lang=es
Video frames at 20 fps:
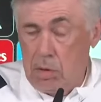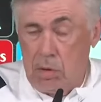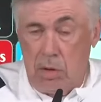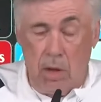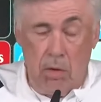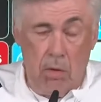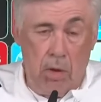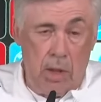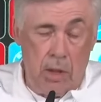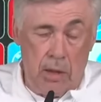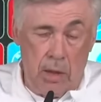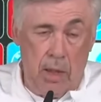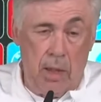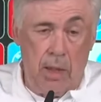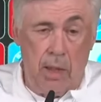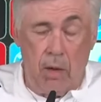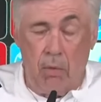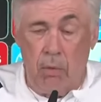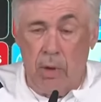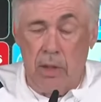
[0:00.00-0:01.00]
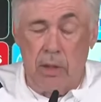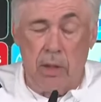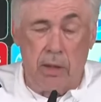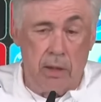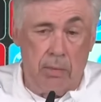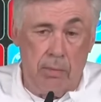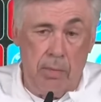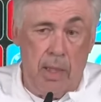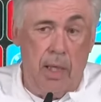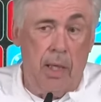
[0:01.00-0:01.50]
tengo que tener en cuenta
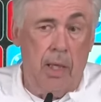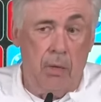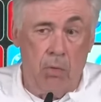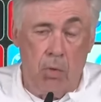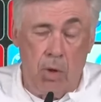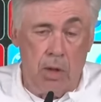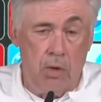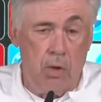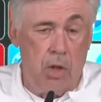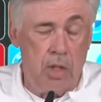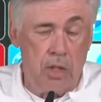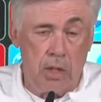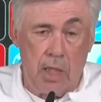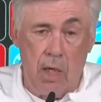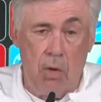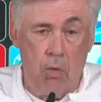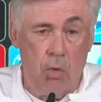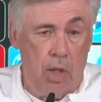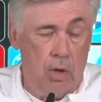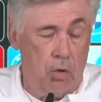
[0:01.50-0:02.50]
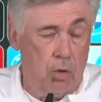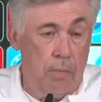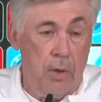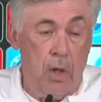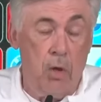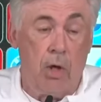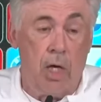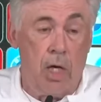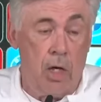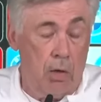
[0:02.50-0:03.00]
también jugadores que han jugado
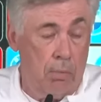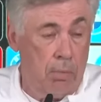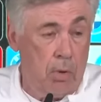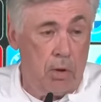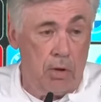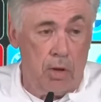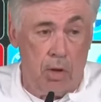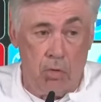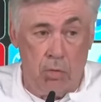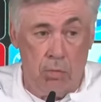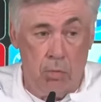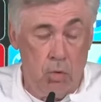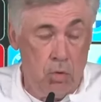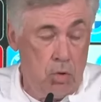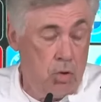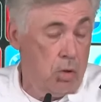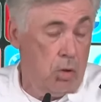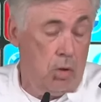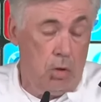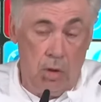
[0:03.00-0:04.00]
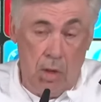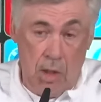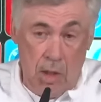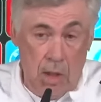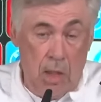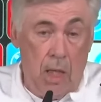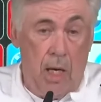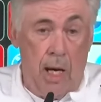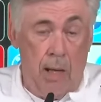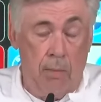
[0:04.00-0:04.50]
menos, que han aportado mucho.
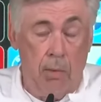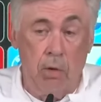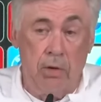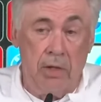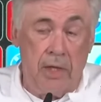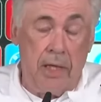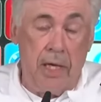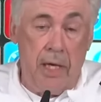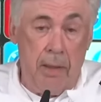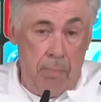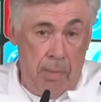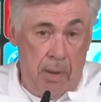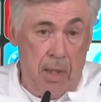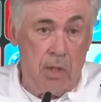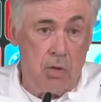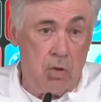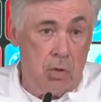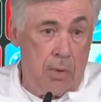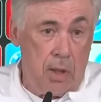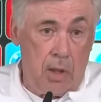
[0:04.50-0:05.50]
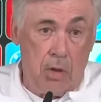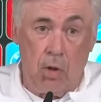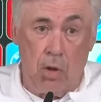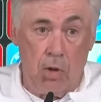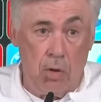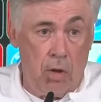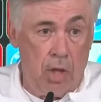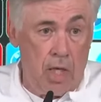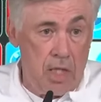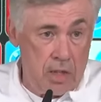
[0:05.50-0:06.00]
Hablo de Kepa, sobre
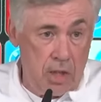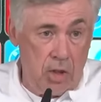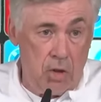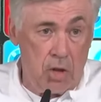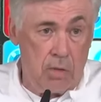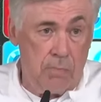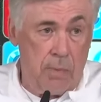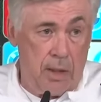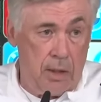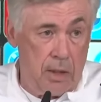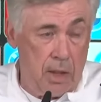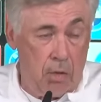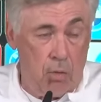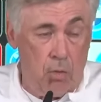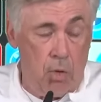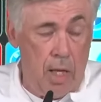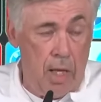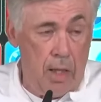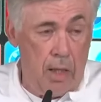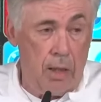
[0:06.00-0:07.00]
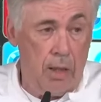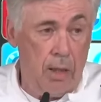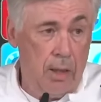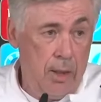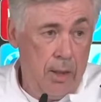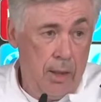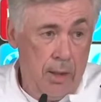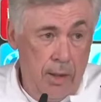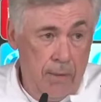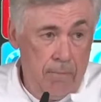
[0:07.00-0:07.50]
todo, que ha sido espectacular.
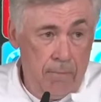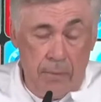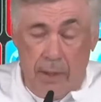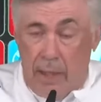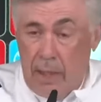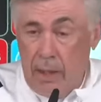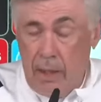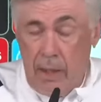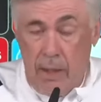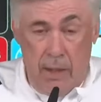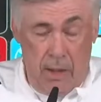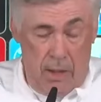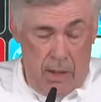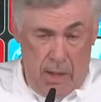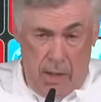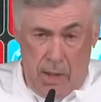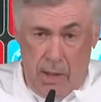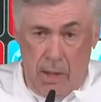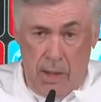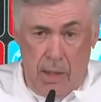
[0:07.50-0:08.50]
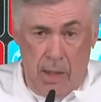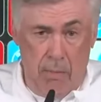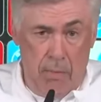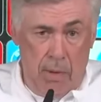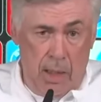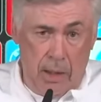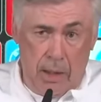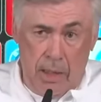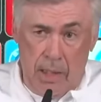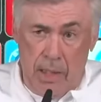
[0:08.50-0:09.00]
Eh, en el
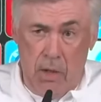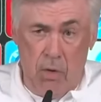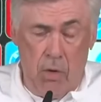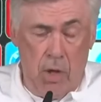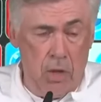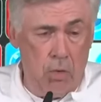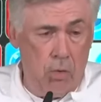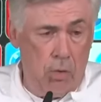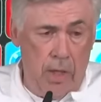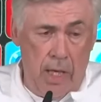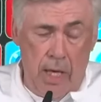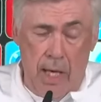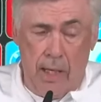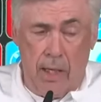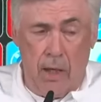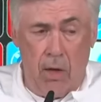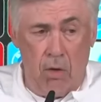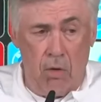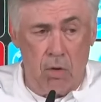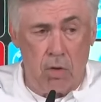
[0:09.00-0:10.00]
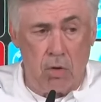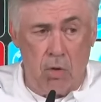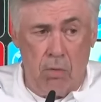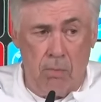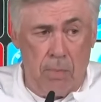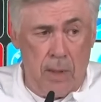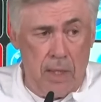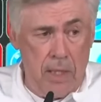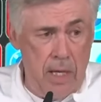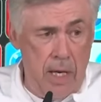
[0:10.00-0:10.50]
banquillo, ayudar a los
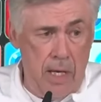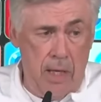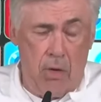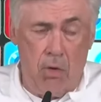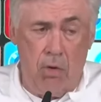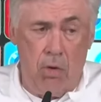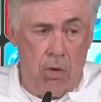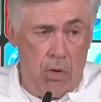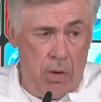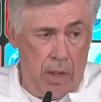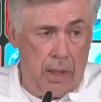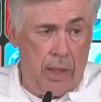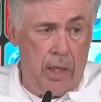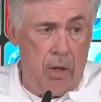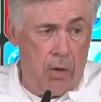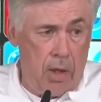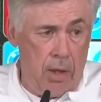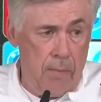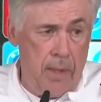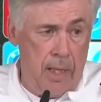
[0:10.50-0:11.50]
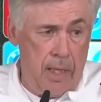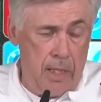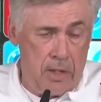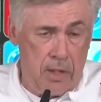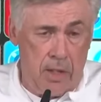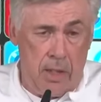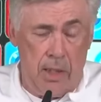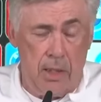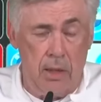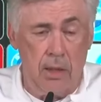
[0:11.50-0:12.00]
compañeros, y creo que
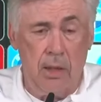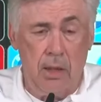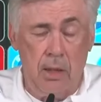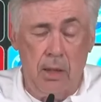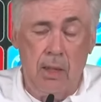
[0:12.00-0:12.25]
merece